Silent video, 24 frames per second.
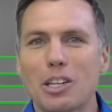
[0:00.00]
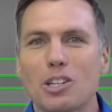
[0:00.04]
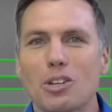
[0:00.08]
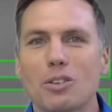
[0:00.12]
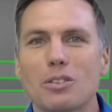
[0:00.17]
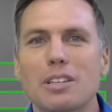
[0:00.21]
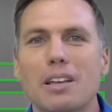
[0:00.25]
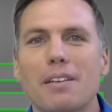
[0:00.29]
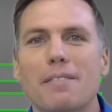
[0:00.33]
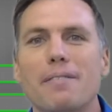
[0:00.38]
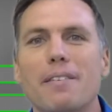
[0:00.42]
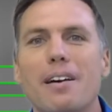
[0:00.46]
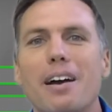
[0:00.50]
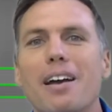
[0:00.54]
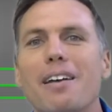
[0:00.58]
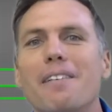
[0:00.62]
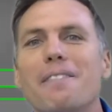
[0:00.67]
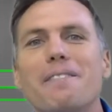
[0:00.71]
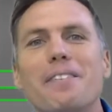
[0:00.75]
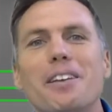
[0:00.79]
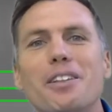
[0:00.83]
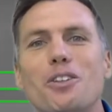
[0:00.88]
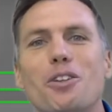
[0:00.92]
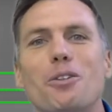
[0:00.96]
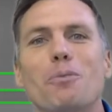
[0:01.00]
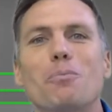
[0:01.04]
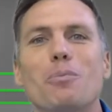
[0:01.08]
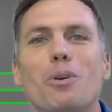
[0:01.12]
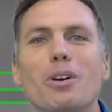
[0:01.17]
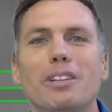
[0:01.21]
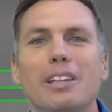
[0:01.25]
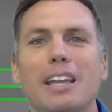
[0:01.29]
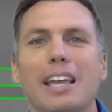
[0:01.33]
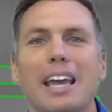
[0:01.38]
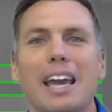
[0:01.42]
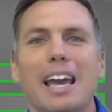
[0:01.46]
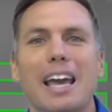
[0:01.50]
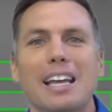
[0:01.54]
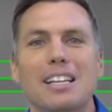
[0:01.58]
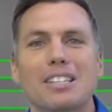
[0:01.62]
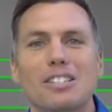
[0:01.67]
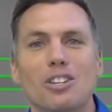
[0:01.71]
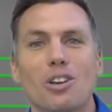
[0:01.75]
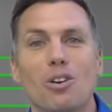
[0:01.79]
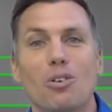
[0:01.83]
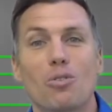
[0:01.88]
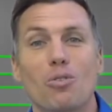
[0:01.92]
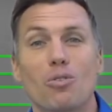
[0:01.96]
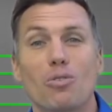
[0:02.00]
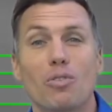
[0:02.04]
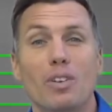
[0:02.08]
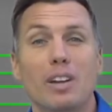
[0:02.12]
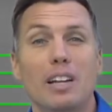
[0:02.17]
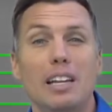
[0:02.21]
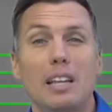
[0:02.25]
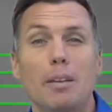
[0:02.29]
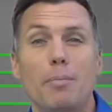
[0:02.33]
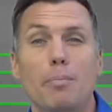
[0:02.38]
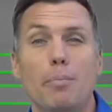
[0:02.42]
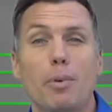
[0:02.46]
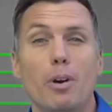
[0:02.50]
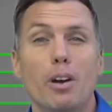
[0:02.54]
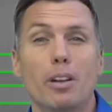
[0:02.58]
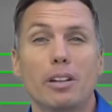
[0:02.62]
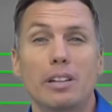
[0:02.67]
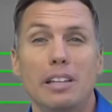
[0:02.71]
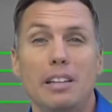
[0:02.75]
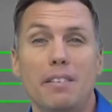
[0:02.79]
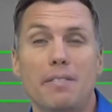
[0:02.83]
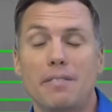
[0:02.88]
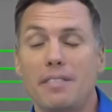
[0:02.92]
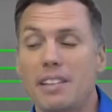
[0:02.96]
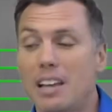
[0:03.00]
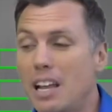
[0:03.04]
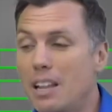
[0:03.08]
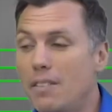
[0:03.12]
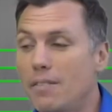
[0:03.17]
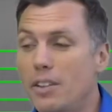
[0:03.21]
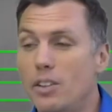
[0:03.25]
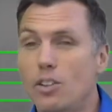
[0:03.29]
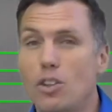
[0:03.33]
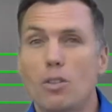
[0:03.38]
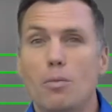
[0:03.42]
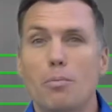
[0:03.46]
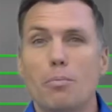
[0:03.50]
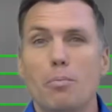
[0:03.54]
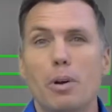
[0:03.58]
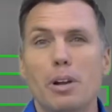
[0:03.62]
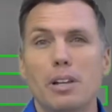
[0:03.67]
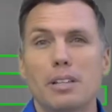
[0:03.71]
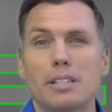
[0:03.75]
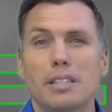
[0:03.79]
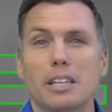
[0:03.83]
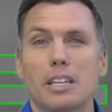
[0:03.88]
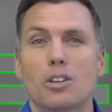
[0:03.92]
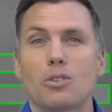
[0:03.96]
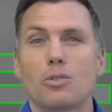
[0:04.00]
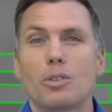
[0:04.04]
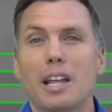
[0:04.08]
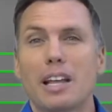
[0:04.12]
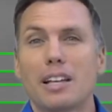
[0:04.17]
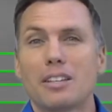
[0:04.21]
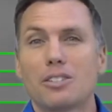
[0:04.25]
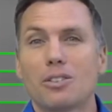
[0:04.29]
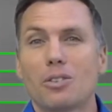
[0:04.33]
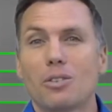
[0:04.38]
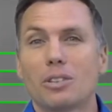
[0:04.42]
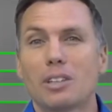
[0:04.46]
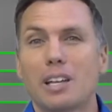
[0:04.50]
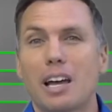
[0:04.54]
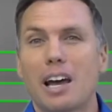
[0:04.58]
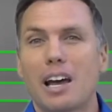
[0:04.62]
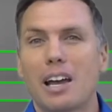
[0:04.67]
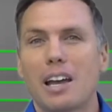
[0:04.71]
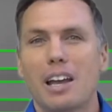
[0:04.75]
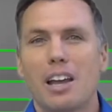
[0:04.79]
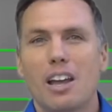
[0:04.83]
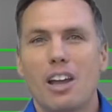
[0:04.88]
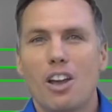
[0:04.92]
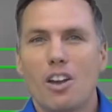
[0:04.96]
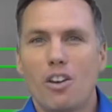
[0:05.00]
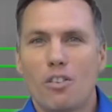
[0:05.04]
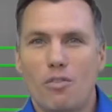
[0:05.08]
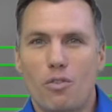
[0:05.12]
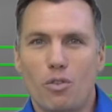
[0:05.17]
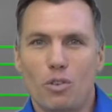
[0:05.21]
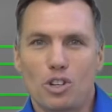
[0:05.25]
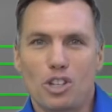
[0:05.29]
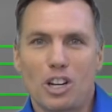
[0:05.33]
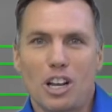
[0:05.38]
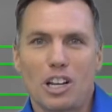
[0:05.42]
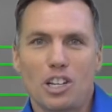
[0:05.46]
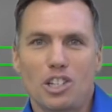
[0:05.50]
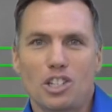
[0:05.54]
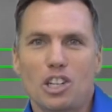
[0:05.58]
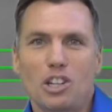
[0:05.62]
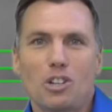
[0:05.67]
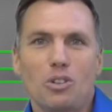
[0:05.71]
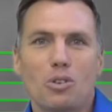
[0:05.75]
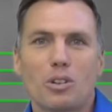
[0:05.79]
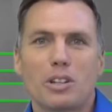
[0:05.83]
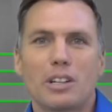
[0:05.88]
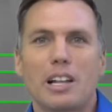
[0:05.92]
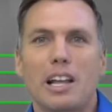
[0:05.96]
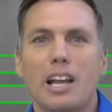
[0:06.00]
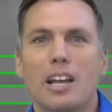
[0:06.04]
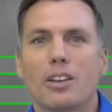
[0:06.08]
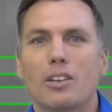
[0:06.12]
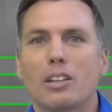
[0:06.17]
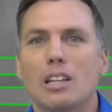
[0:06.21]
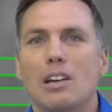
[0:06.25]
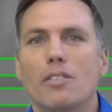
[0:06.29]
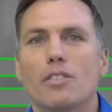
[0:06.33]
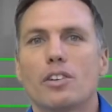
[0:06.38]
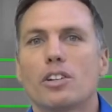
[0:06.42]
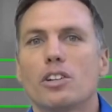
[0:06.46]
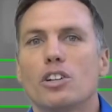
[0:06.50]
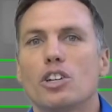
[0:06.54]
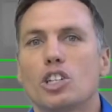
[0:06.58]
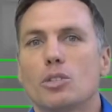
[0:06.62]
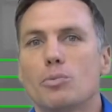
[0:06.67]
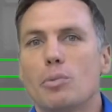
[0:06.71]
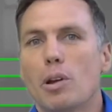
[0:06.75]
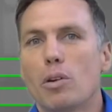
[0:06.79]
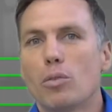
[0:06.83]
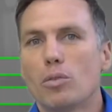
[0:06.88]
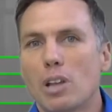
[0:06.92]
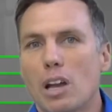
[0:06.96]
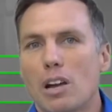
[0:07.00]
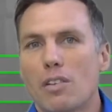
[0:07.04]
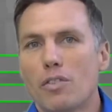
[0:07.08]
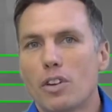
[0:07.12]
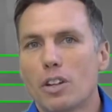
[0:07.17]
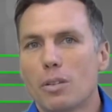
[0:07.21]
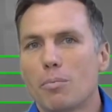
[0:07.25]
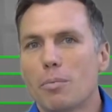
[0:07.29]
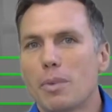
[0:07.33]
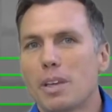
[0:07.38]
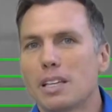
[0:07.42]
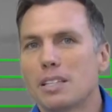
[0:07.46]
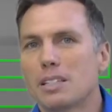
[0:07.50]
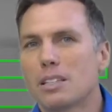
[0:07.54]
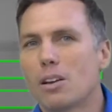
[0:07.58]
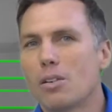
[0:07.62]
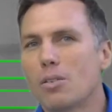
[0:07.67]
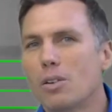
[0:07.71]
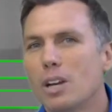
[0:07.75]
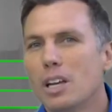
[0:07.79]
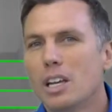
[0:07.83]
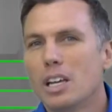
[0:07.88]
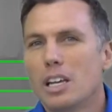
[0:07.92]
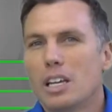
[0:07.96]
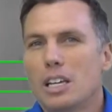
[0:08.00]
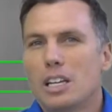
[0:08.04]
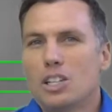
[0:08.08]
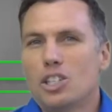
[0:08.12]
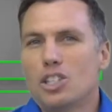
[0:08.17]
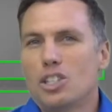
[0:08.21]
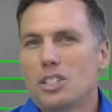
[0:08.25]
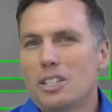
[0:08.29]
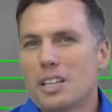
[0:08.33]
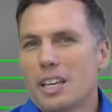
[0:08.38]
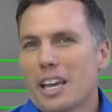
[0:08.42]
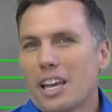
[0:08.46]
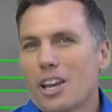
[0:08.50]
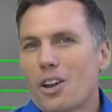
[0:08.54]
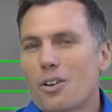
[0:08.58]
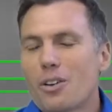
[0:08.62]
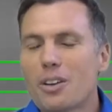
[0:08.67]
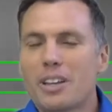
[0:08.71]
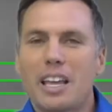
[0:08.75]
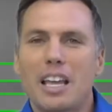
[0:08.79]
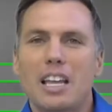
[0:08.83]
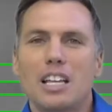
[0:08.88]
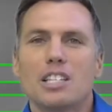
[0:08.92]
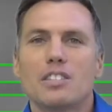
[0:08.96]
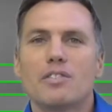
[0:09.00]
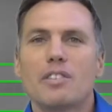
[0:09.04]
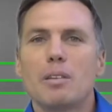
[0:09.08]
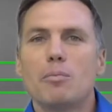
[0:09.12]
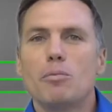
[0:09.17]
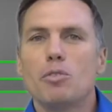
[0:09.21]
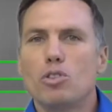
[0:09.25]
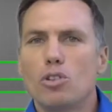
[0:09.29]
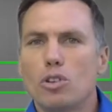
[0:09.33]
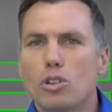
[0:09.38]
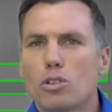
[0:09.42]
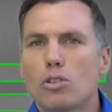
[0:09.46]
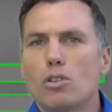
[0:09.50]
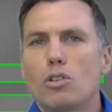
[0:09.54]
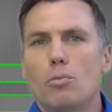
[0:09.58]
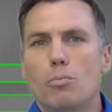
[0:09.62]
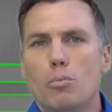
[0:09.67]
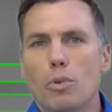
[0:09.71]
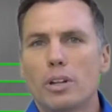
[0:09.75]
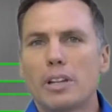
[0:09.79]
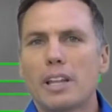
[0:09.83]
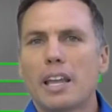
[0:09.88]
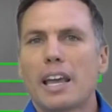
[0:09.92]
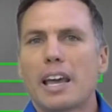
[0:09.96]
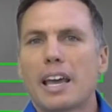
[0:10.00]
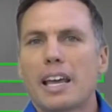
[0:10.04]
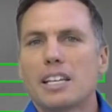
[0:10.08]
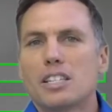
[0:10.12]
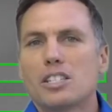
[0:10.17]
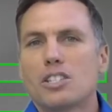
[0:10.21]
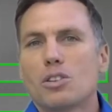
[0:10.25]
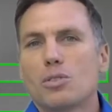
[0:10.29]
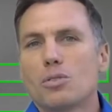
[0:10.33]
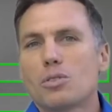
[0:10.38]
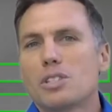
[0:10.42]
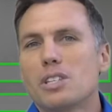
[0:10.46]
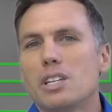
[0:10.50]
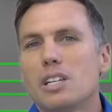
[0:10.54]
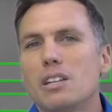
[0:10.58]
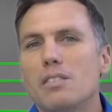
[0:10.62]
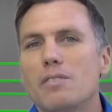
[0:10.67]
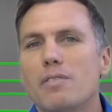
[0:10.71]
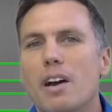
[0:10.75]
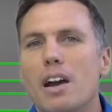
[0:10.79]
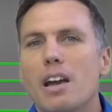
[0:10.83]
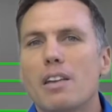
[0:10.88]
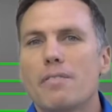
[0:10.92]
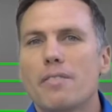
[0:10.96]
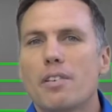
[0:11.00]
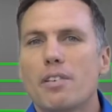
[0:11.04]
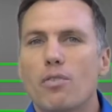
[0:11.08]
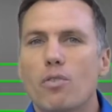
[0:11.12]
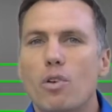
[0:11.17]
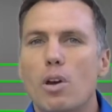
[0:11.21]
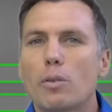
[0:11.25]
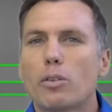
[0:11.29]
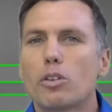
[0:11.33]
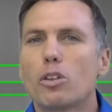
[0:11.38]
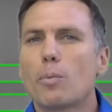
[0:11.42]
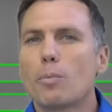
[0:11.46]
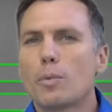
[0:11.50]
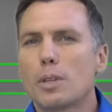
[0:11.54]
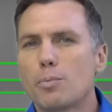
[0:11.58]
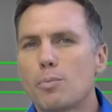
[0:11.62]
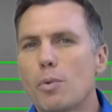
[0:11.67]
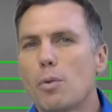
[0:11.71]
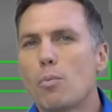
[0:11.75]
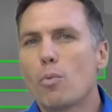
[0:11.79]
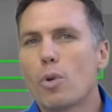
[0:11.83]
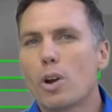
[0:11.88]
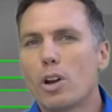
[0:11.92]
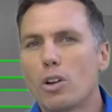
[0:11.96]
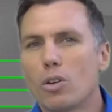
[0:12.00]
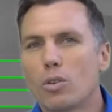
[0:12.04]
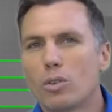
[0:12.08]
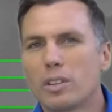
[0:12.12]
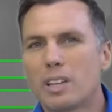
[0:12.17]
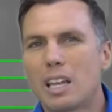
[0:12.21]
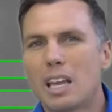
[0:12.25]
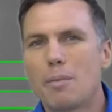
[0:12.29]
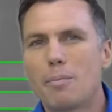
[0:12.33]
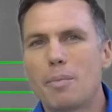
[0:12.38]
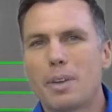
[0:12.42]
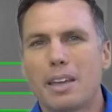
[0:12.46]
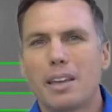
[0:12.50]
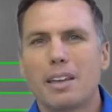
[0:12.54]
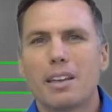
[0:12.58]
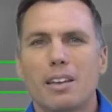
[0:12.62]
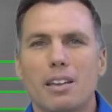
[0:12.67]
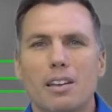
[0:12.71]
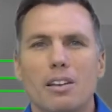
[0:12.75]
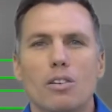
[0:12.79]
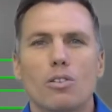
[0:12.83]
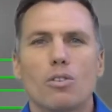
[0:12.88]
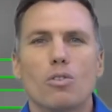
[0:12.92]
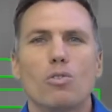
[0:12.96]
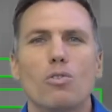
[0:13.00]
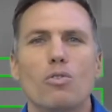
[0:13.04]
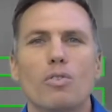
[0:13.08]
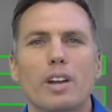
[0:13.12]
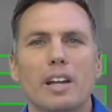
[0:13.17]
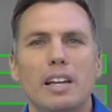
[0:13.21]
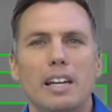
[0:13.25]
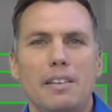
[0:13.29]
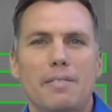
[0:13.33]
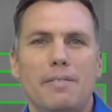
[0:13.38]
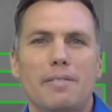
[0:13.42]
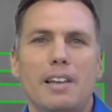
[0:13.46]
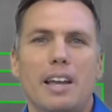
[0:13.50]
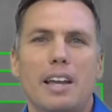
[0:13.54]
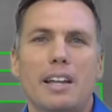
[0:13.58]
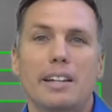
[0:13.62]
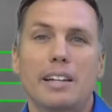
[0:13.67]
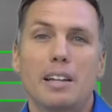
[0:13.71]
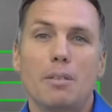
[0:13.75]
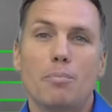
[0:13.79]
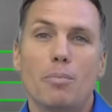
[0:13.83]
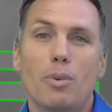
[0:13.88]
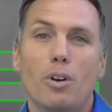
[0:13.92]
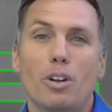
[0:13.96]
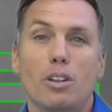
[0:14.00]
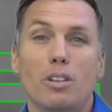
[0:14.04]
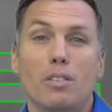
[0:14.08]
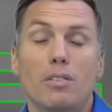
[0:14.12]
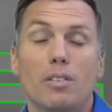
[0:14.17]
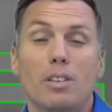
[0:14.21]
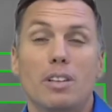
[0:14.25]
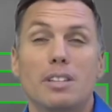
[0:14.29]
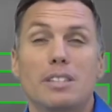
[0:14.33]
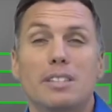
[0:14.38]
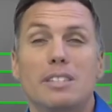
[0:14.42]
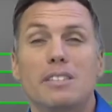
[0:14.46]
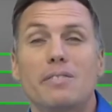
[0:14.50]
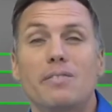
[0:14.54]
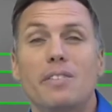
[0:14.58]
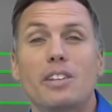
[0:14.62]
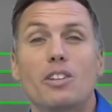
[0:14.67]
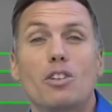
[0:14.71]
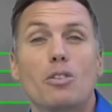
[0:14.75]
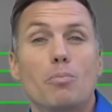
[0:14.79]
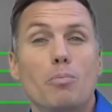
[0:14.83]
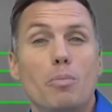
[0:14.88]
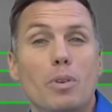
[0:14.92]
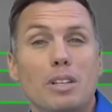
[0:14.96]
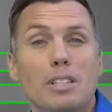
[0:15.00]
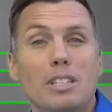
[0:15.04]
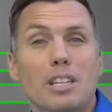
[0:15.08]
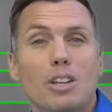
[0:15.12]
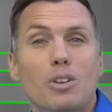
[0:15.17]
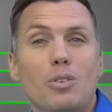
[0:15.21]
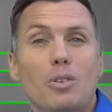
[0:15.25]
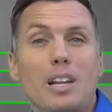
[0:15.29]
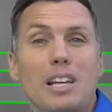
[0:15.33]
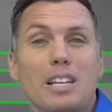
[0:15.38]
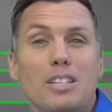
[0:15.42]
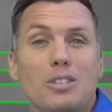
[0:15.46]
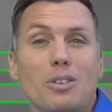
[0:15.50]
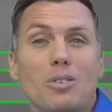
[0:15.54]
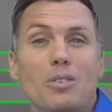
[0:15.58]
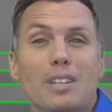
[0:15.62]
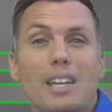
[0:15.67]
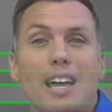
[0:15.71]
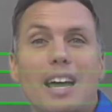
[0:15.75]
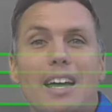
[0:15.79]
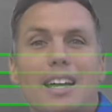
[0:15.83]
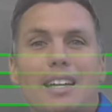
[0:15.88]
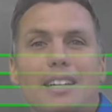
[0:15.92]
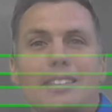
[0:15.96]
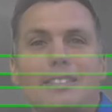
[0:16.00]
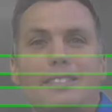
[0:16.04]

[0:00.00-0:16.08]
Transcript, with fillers: chose à faire, faites une bonne aération. Ouvrez les portes, les fenêtres, faites une bonne circulation d'air. Il faut changer toute l'air que dans votre logement ou dans votre maison. Je dirais un 15-20 minutes, une bonne aération si C'est l'hiver, il fait froid, c'est un petit peu moins longtemps, mais ouvrez les fenêtres, les portes, faites une bonne circulation d'air.